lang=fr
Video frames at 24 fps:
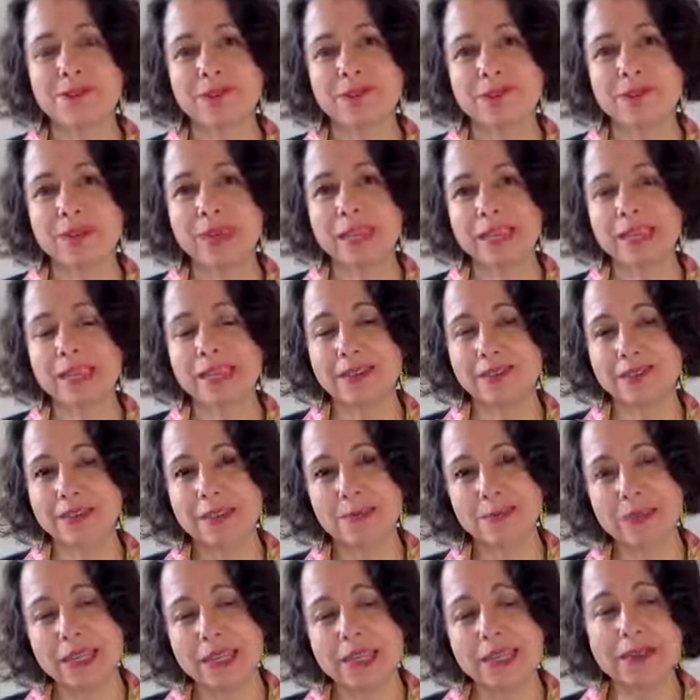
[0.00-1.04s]
mes clientes et
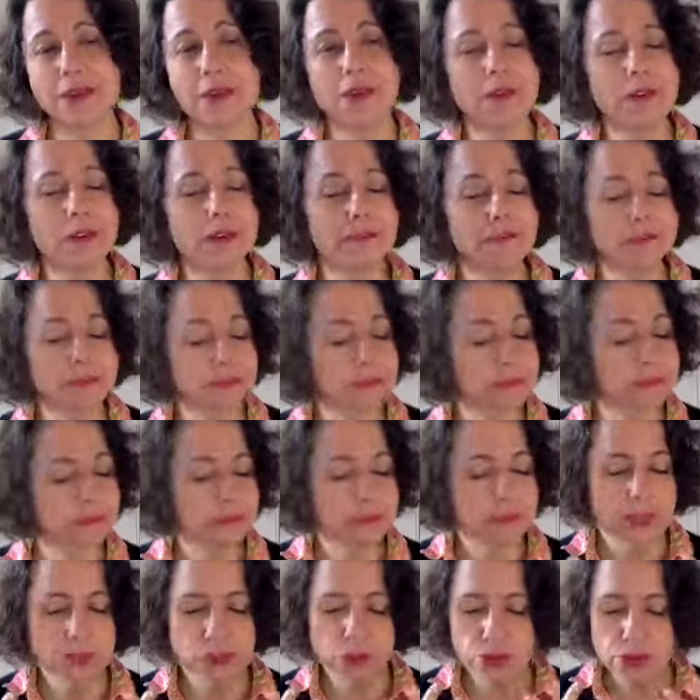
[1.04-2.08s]
mes clients,
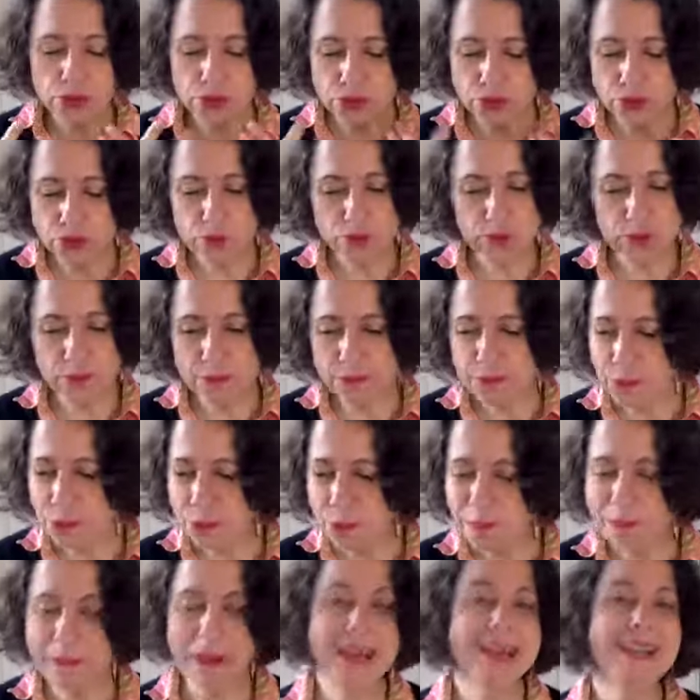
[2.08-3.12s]
je me
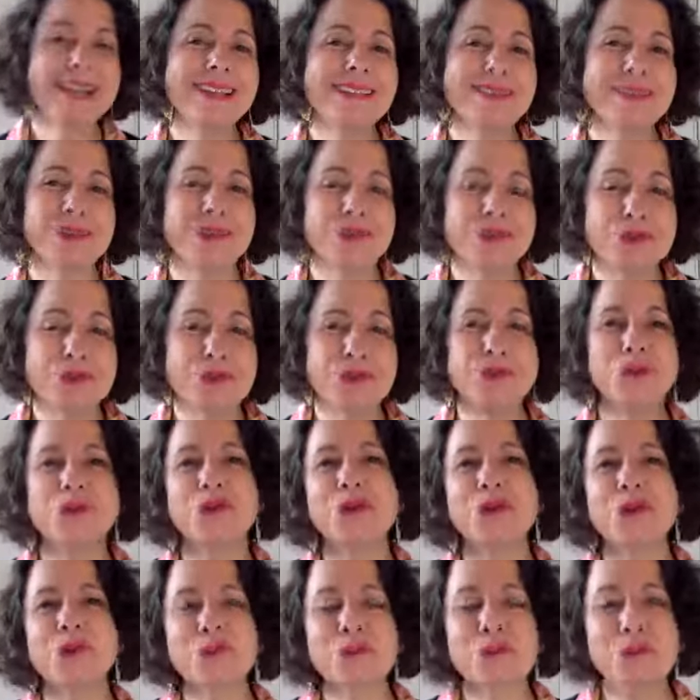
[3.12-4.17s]
base
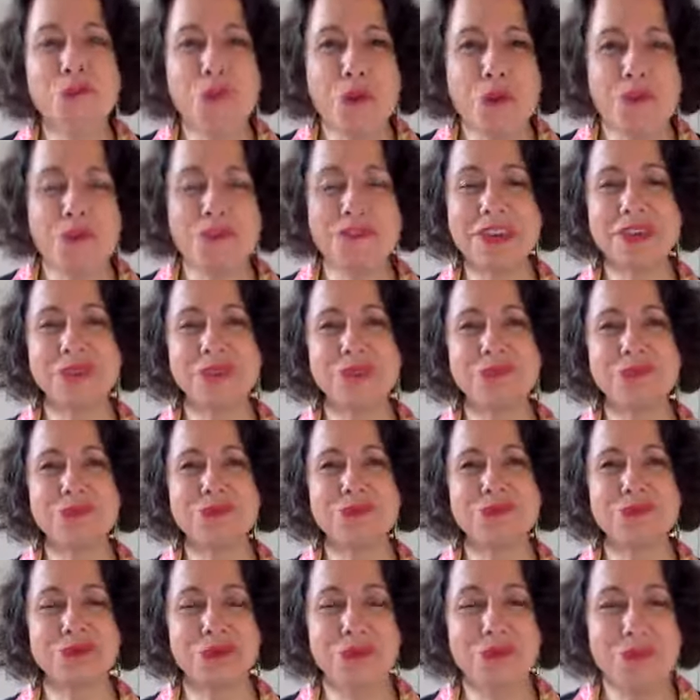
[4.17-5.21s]
sur mon vécu,
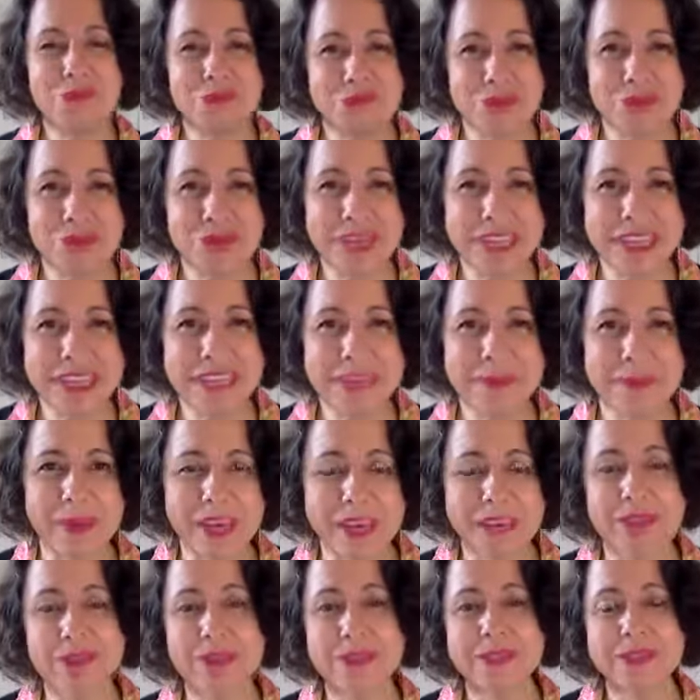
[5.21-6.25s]
sur mon
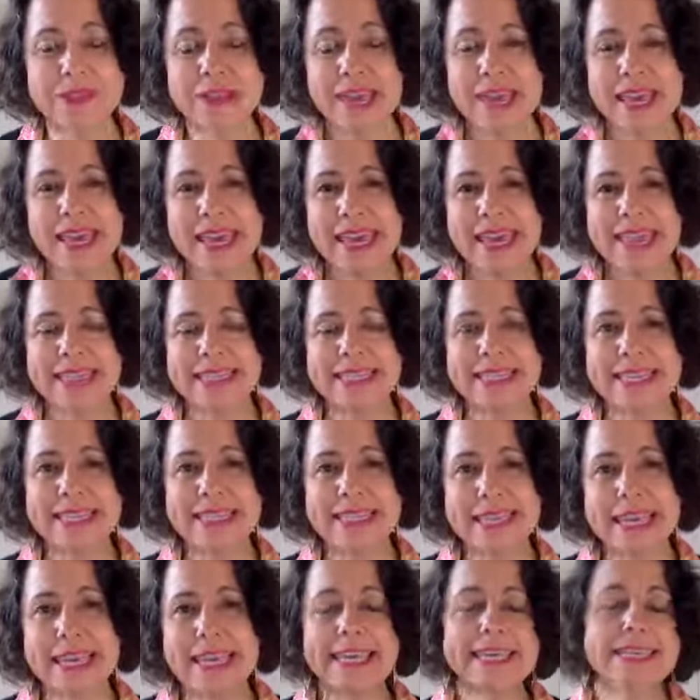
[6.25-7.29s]
expérience. Et ça,
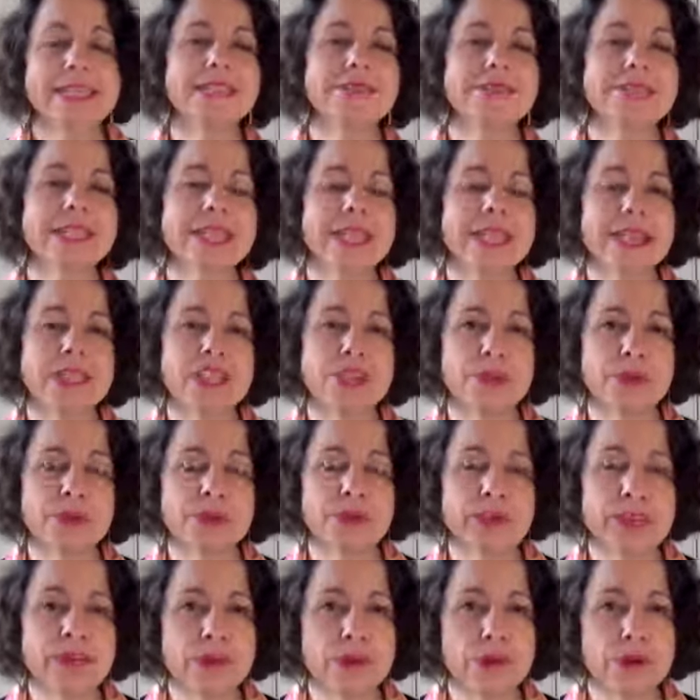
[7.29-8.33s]
c'est essentiel. Je pense
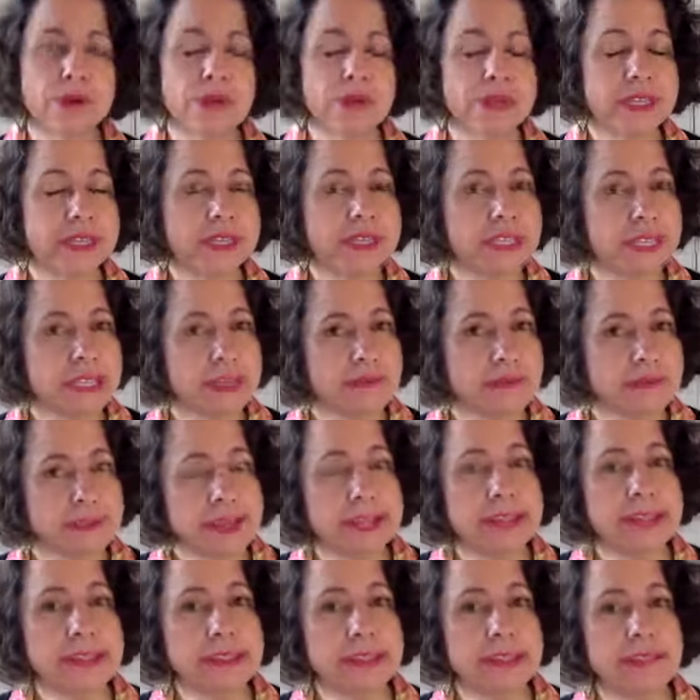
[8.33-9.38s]
vraiment que c'est ce qui fait
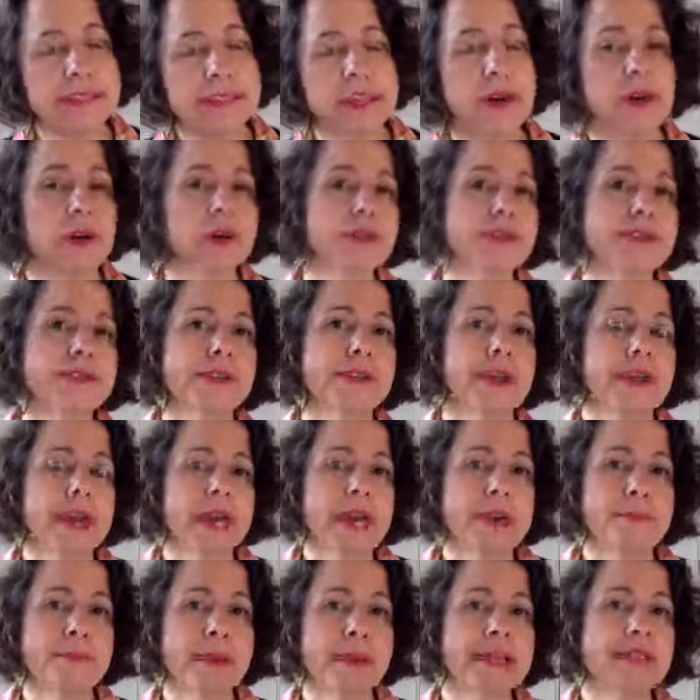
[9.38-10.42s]
la différence
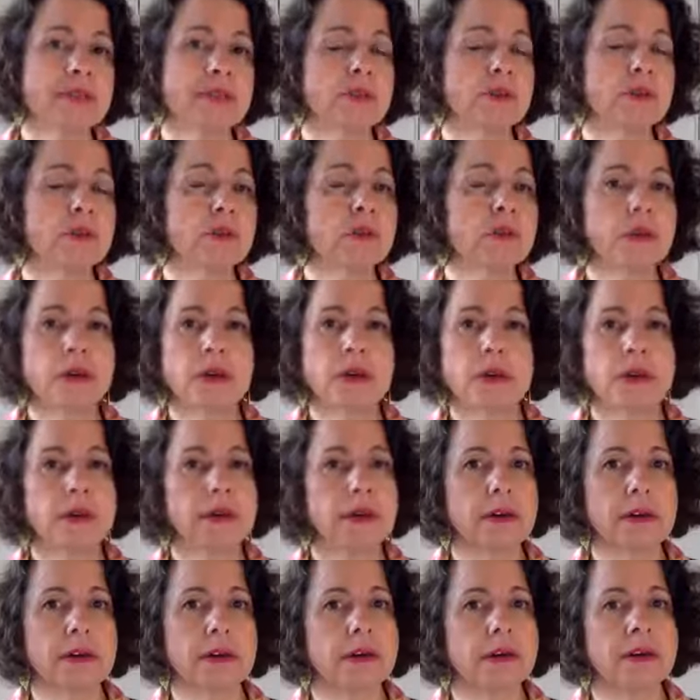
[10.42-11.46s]
parce que
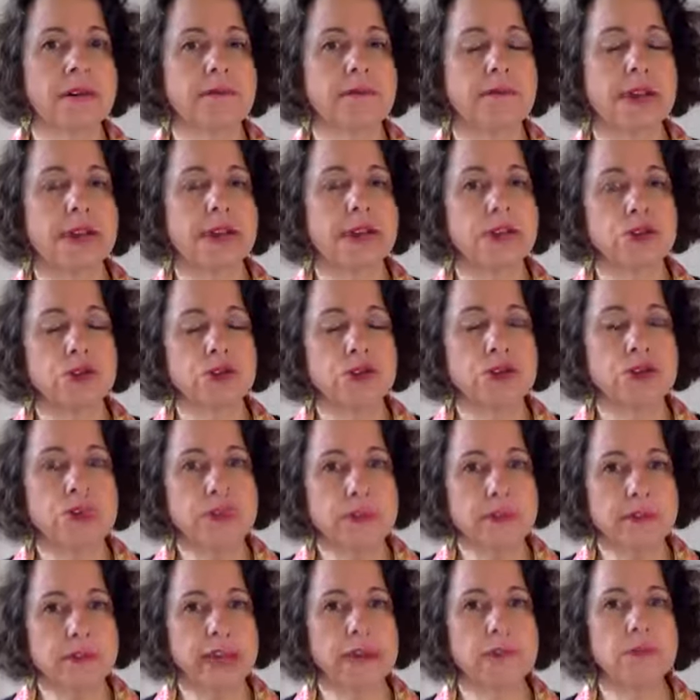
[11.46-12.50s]
euh, voilà, je
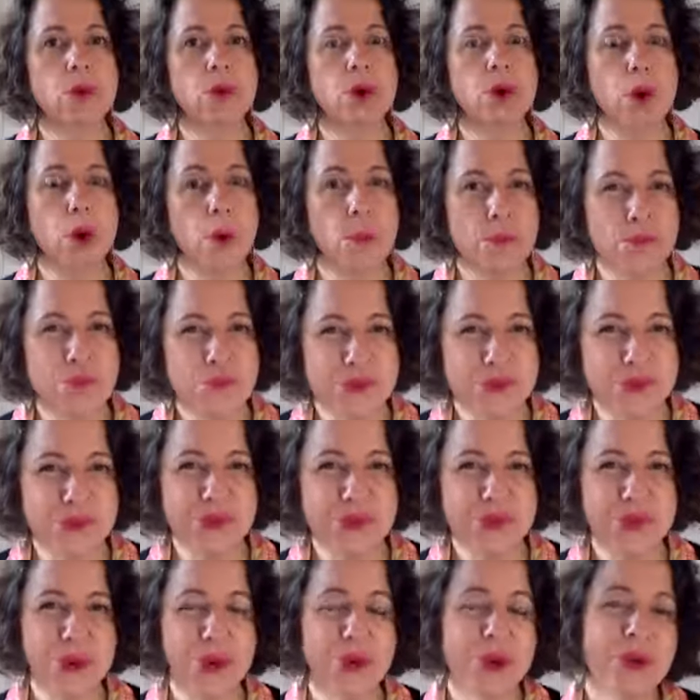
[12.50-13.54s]
suis vraiment en
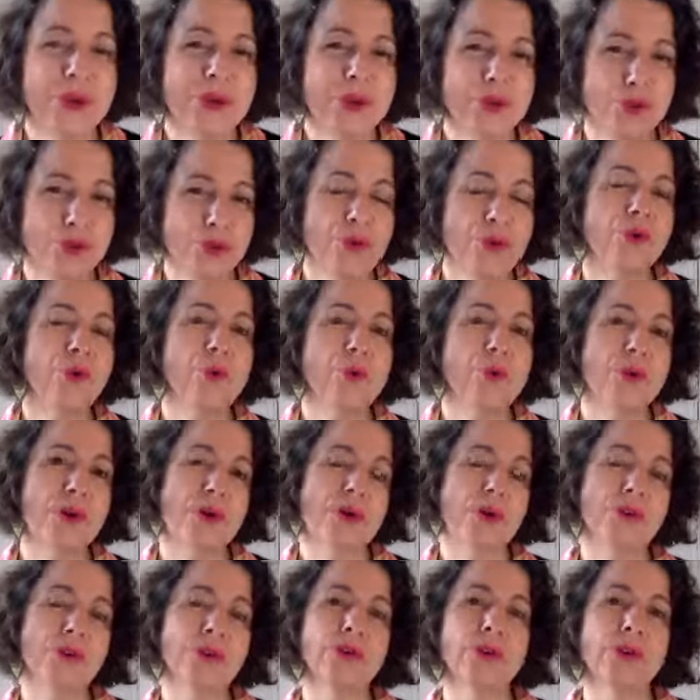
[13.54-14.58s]
mesure de
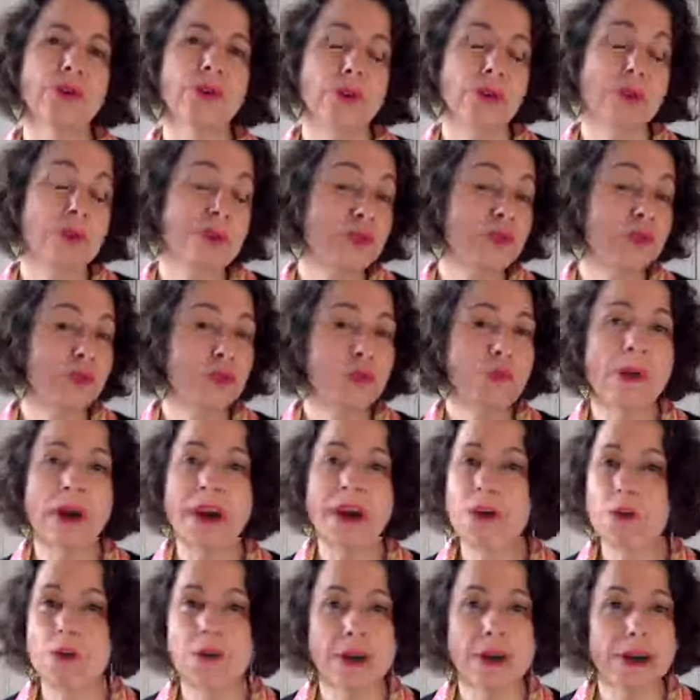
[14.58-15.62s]
comprendre euh, ce
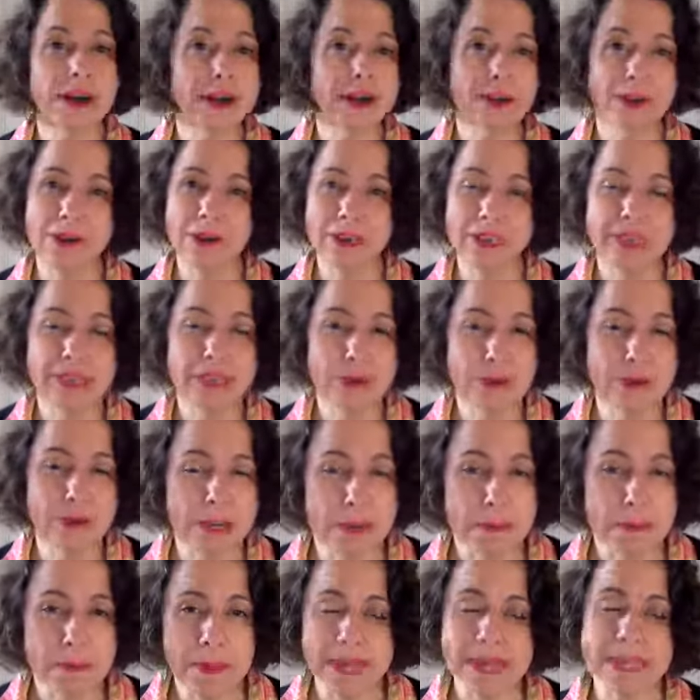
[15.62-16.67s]
par quoi euh, il ou
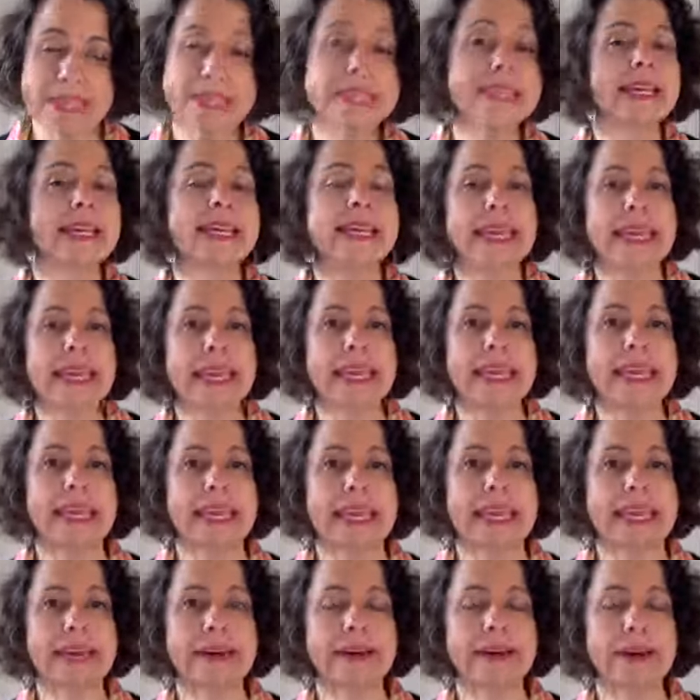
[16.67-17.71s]
elle passe
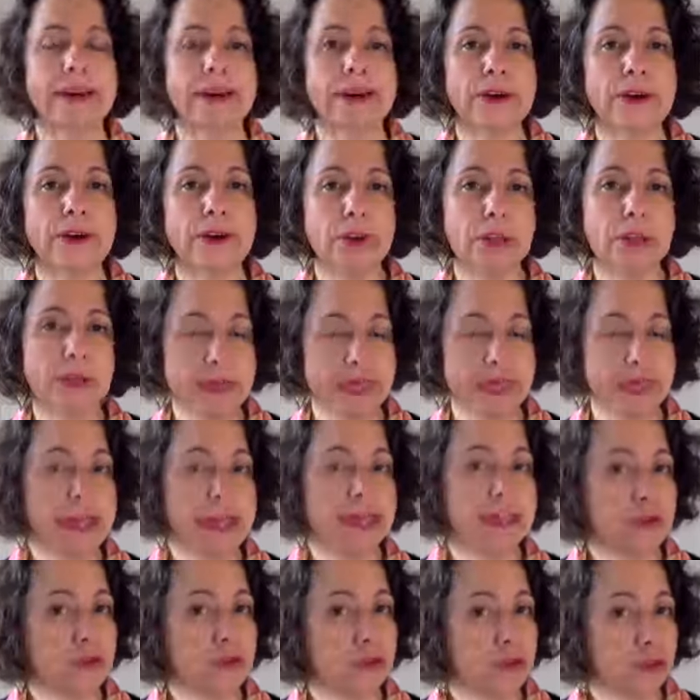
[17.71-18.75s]
et, et eh
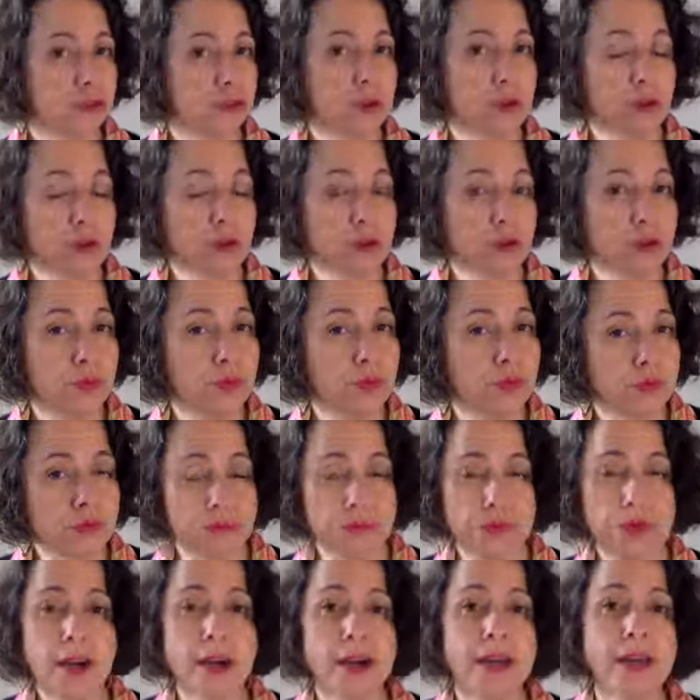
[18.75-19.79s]
bien justement de
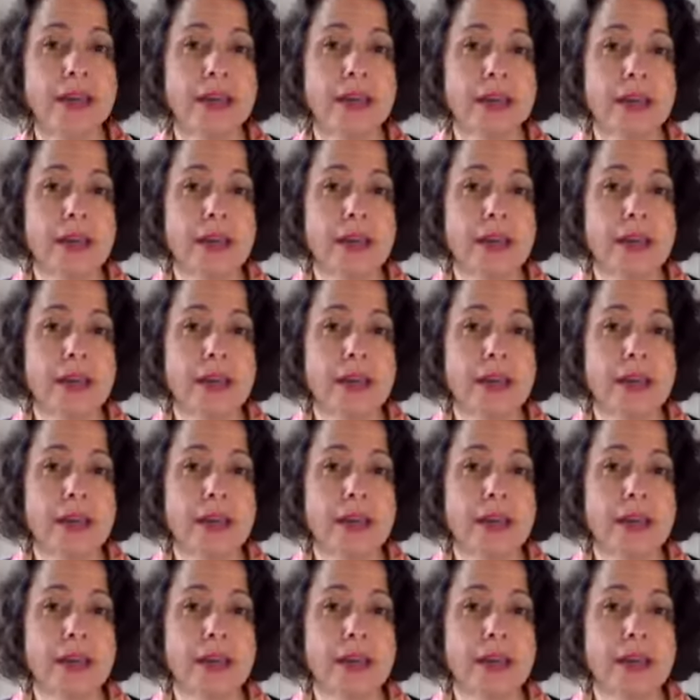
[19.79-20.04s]
pouvoir